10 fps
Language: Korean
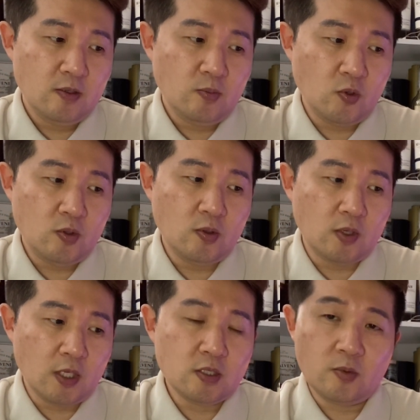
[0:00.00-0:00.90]
보통
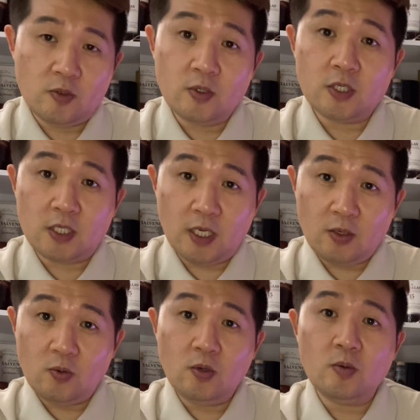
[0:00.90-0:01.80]
엑스벌번에다
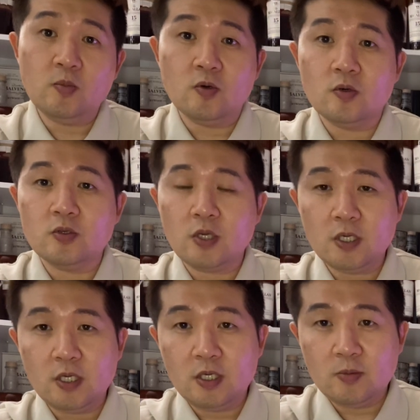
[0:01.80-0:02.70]
했고 뭐
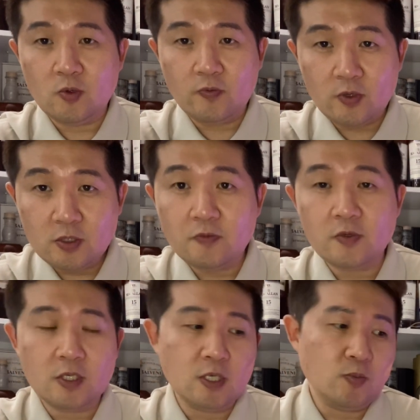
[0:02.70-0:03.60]
쉐리 뭐 f i r s
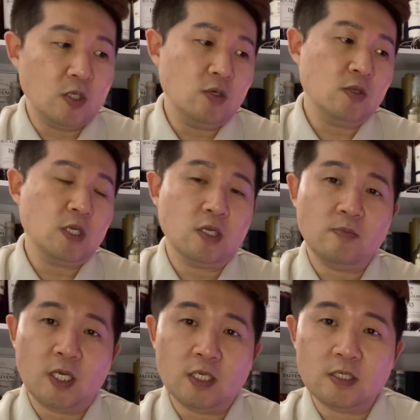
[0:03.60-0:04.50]
이다뭐 이런 얘기를
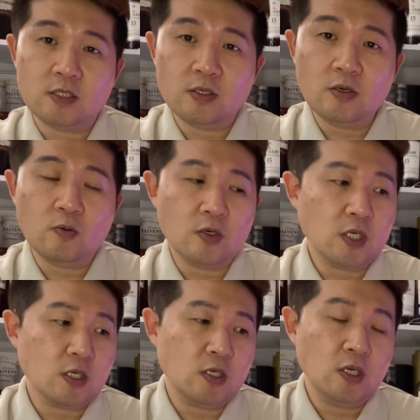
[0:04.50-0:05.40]
많이 하잖아요.
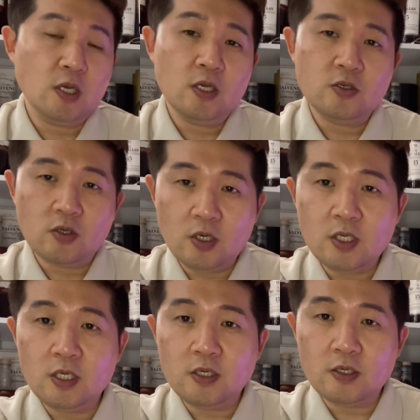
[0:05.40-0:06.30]
워낙에
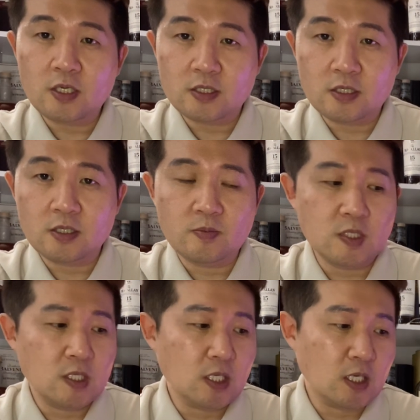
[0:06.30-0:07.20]
쉐리 캐스크가
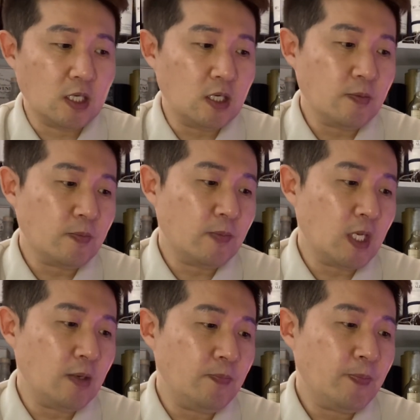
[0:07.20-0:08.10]
비싸니까.
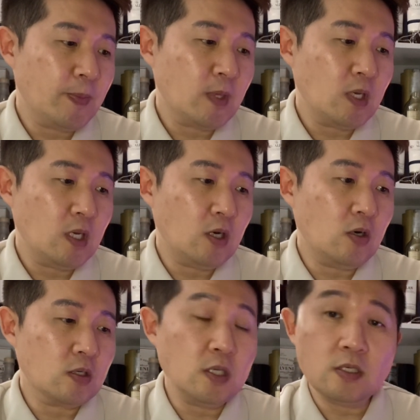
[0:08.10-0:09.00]
근데
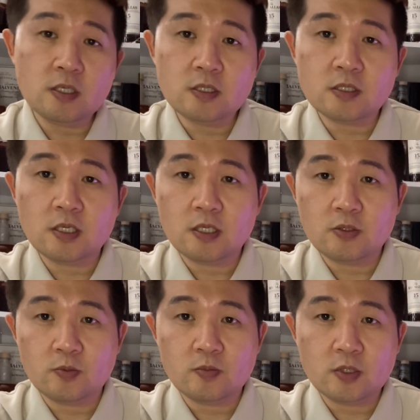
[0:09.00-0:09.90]
어,
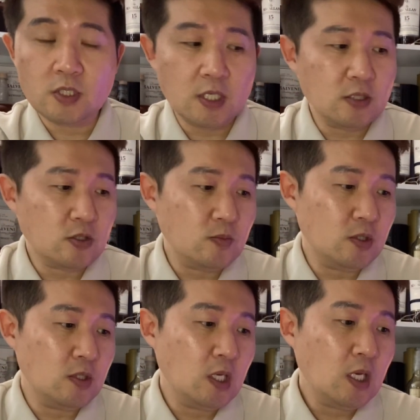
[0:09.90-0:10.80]
글렌그랜츠의좀 특이한
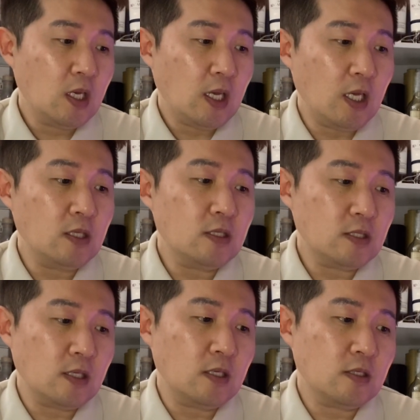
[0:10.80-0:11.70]
점은 hand
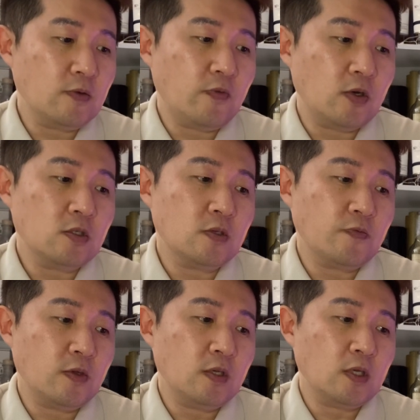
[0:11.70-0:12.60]
select first
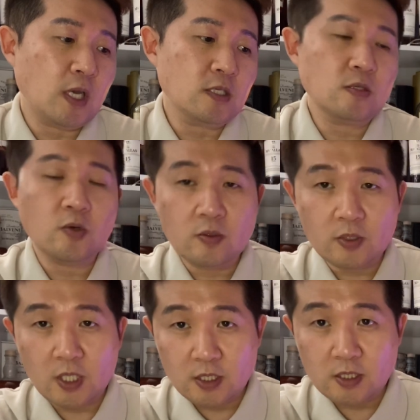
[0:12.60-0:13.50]
fill X
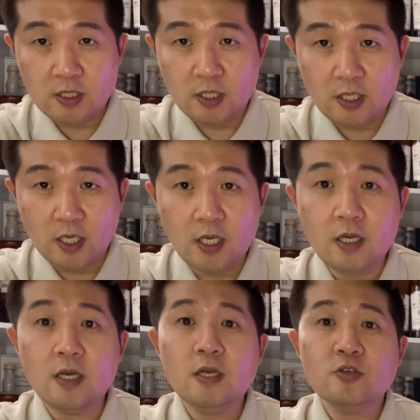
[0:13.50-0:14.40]
벌본 캐스크에다가
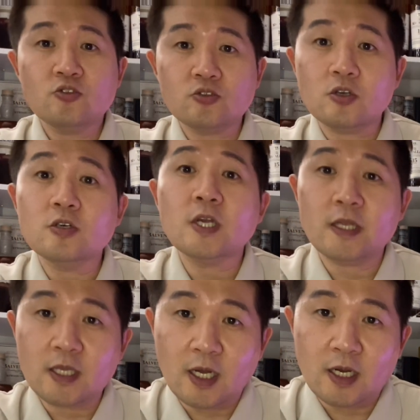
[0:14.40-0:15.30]
숙성을
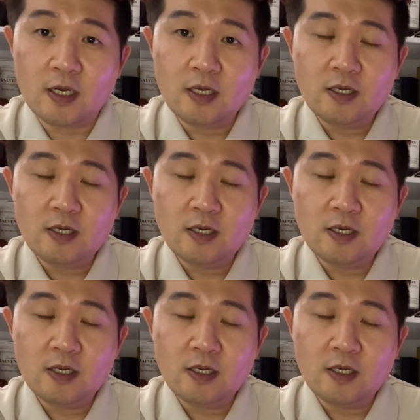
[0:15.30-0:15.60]
했다.